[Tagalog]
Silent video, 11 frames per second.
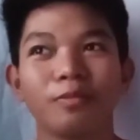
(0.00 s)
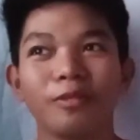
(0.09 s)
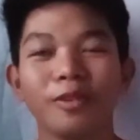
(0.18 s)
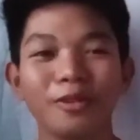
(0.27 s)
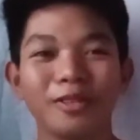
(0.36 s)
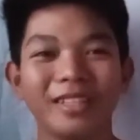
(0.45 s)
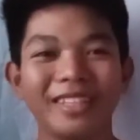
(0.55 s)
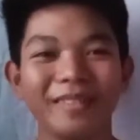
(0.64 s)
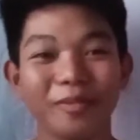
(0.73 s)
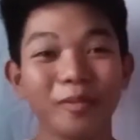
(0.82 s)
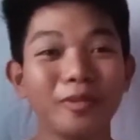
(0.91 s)
yun,
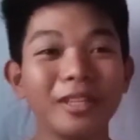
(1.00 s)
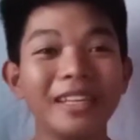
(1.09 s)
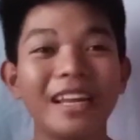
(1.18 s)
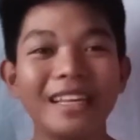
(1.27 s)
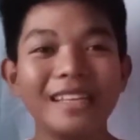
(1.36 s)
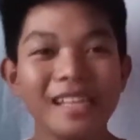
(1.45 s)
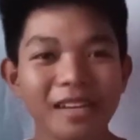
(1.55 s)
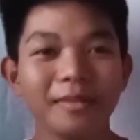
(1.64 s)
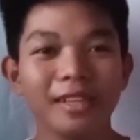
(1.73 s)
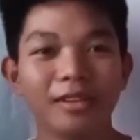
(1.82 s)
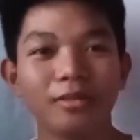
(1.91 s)
hindi, mabuti na lang hindi
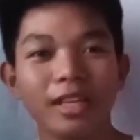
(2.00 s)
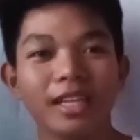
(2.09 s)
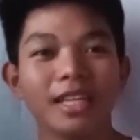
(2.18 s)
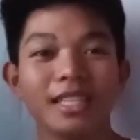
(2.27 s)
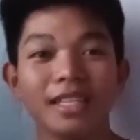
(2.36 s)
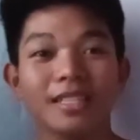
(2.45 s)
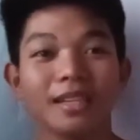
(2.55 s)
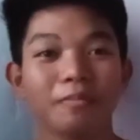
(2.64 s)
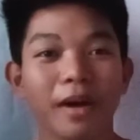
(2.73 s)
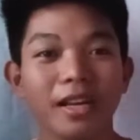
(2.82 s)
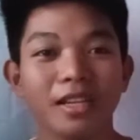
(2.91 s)
kami nahuli kasi
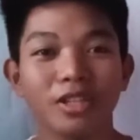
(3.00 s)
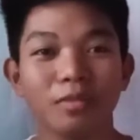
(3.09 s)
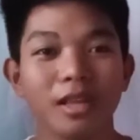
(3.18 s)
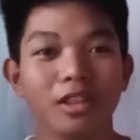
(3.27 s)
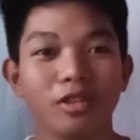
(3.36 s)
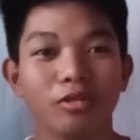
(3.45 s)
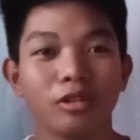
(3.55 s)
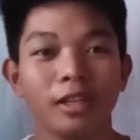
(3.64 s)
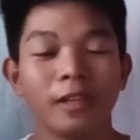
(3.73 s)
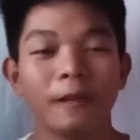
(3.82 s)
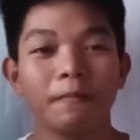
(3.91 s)
isang punishment yung
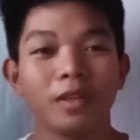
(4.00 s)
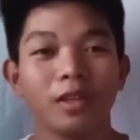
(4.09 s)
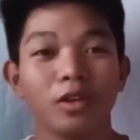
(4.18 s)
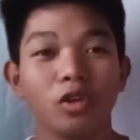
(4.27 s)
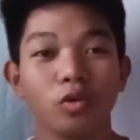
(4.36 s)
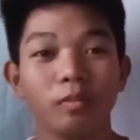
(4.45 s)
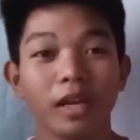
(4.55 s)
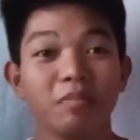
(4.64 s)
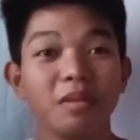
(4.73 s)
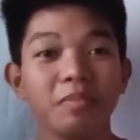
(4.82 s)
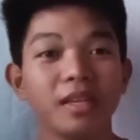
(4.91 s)
yung
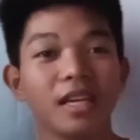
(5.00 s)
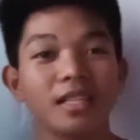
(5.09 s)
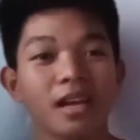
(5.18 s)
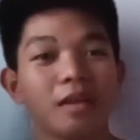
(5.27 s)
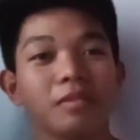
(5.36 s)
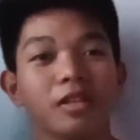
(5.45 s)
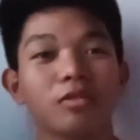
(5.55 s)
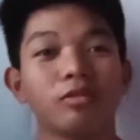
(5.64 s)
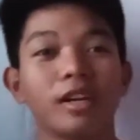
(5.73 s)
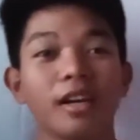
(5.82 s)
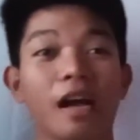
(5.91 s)
maibibigay sa amin
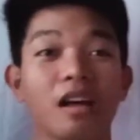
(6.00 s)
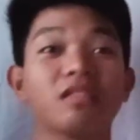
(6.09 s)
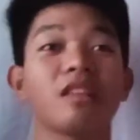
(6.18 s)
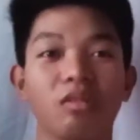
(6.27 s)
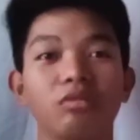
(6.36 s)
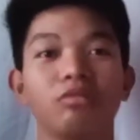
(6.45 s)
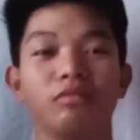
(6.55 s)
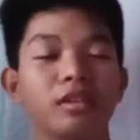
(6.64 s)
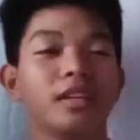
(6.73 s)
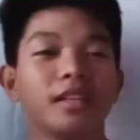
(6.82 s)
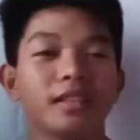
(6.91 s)
kung nagkataon.
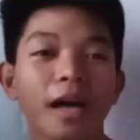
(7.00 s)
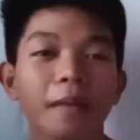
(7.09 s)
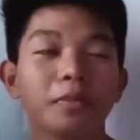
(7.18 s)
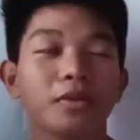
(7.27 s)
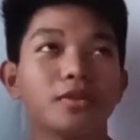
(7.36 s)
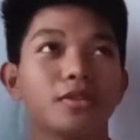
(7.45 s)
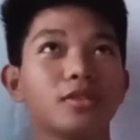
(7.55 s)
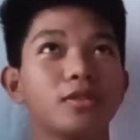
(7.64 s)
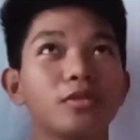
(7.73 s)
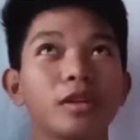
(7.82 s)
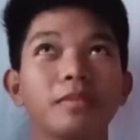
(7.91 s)

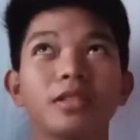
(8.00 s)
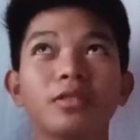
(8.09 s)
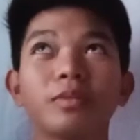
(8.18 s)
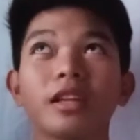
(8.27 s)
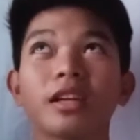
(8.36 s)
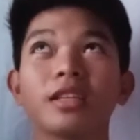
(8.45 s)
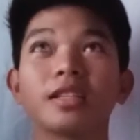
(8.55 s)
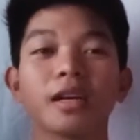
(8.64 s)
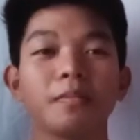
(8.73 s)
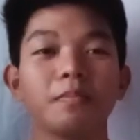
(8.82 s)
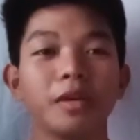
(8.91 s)
Tapos, yung namiss ko pa talaga
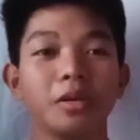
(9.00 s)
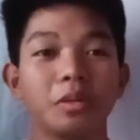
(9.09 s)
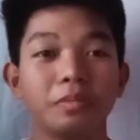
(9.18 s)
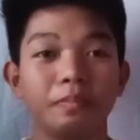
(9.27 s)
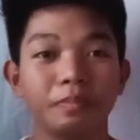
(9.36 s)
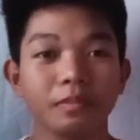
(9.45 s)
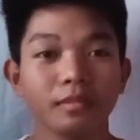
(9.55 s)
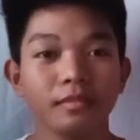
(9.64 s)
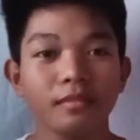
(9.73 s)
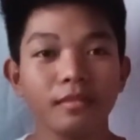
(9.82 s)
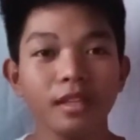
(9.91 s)
sa camping yung
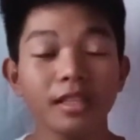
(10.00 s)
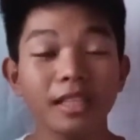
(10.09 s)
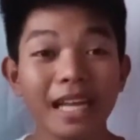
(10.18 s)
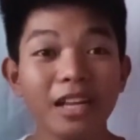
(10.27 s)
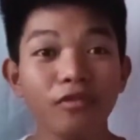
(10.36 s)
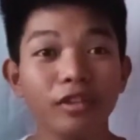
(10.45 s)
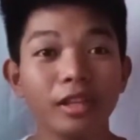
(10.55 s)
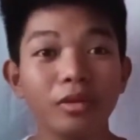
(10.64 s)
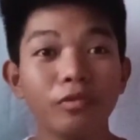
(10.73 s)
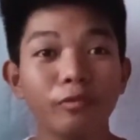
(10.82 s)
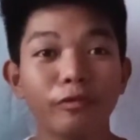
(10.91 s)
dahil yung
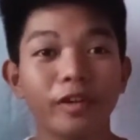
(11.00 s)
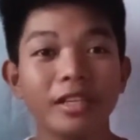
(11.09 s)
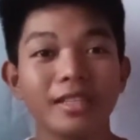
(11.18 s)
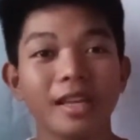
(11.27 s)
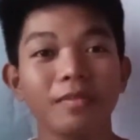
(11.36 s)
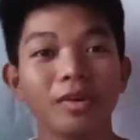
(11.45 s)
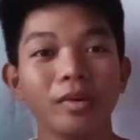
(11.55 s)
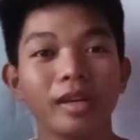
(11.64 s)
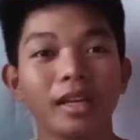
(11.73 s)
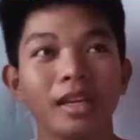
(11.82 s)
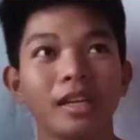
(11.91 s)
ito yung first time
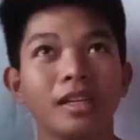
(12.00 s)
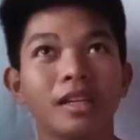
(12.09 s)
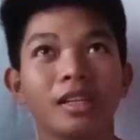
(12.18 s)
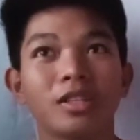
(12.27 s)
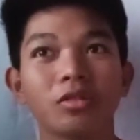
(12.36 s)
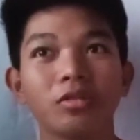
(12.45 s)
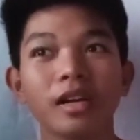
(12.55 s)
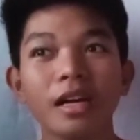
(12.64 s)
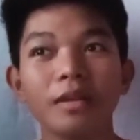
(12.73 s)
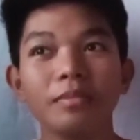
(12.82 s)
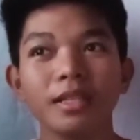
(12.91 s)
ko eh. So
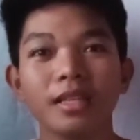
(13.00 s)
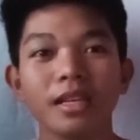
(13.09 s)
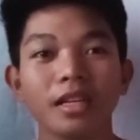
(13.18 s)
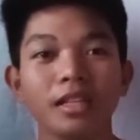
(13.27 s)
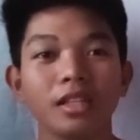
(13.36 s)
nakakamiss talaga